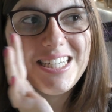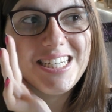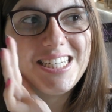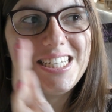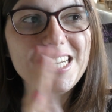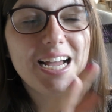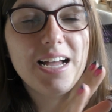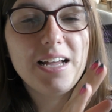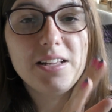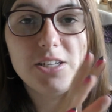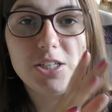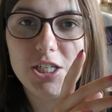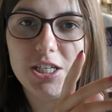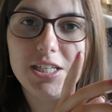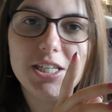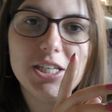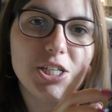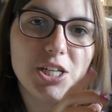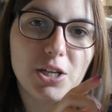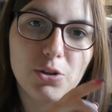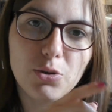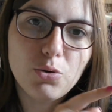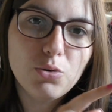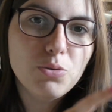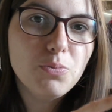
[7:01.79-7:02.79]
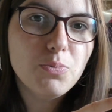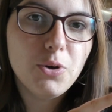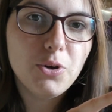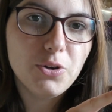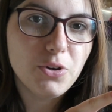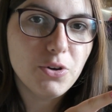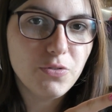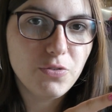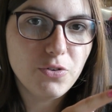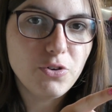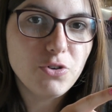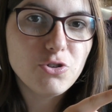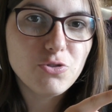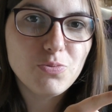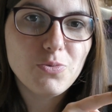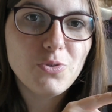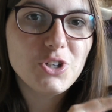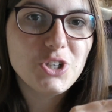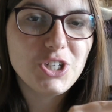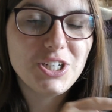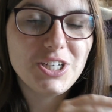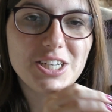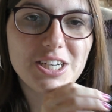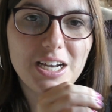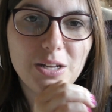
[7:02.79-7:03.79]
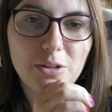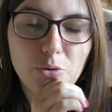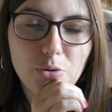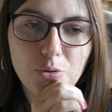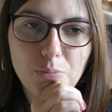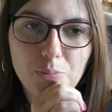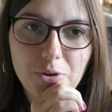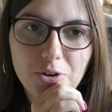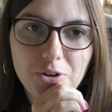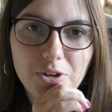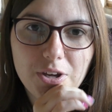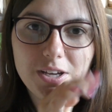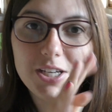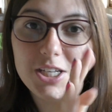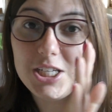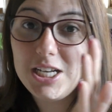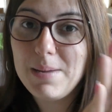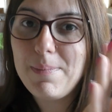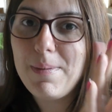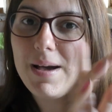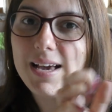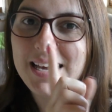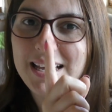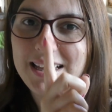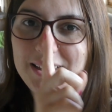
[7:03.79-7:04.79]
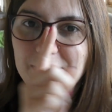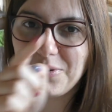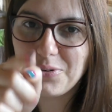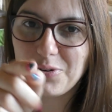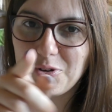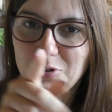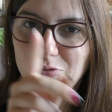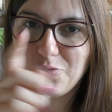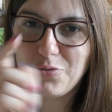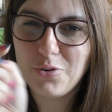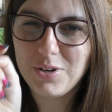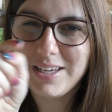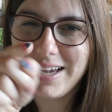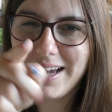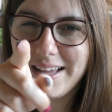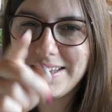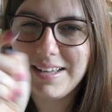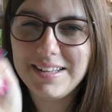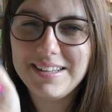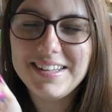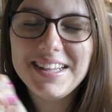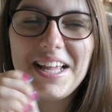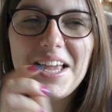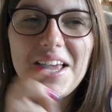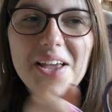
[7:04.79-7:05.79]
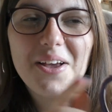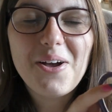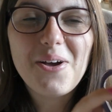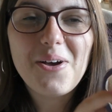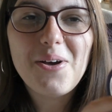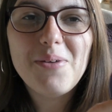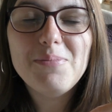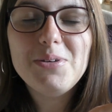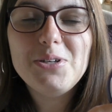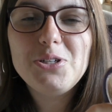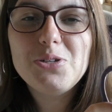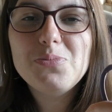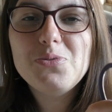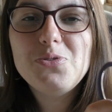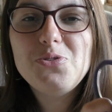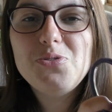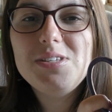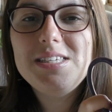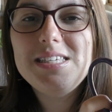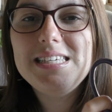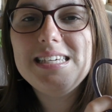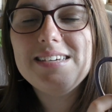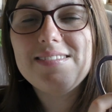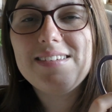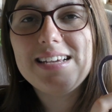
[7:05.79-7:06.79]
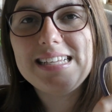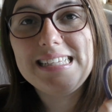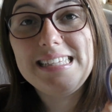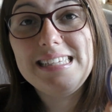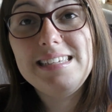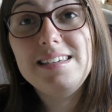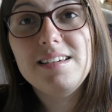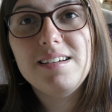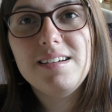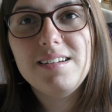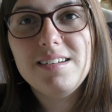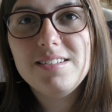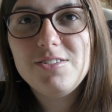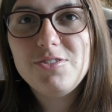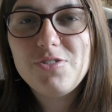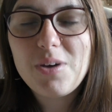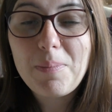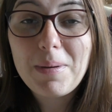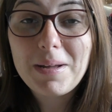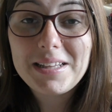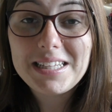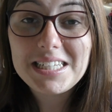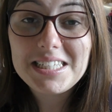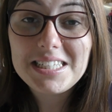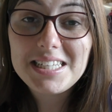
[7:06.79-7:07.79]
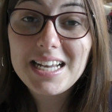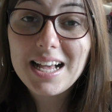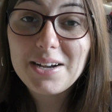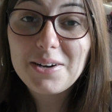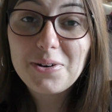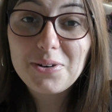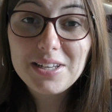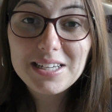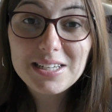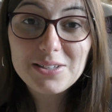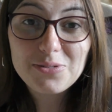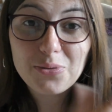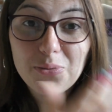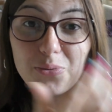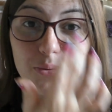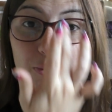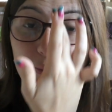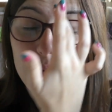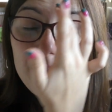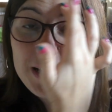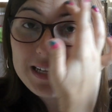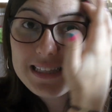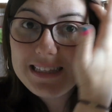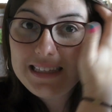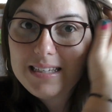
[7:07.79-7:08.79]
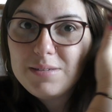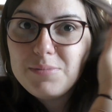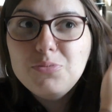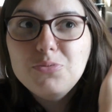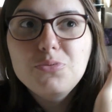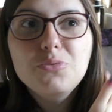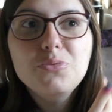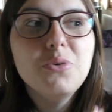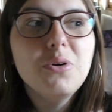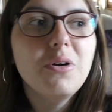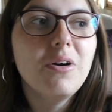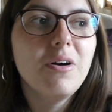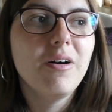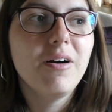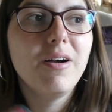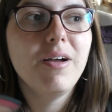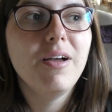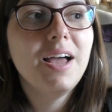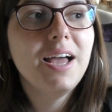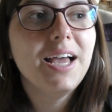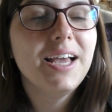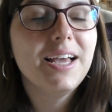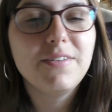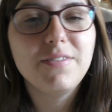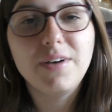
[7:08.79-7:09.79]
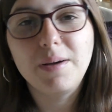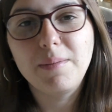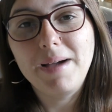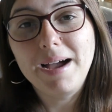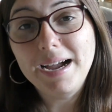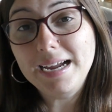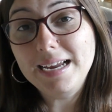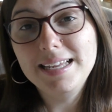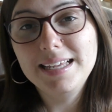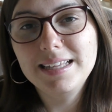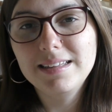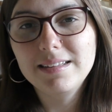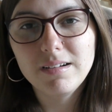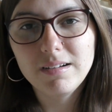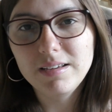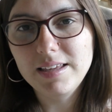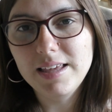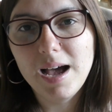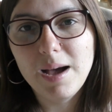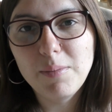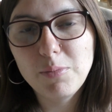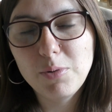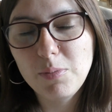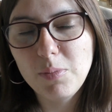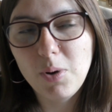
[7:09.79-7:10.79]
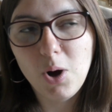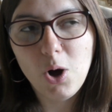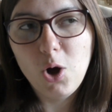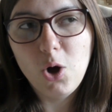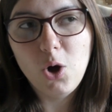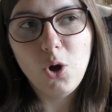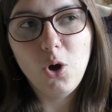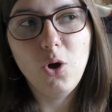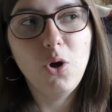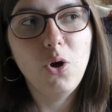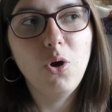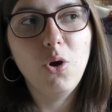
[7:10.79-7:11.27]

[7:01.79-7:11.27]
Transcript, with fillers: déjà, trop de mugs. Franchement, j'ai déjà trop de mugs. Je l'ai pas regardé encore, je vous regarde. Hein. Euh, mais je me suis dit, vas-y, euh, tu vas pas t'acheter la collection complète, Tibou. Enfin, Marilyn, il y a un moment,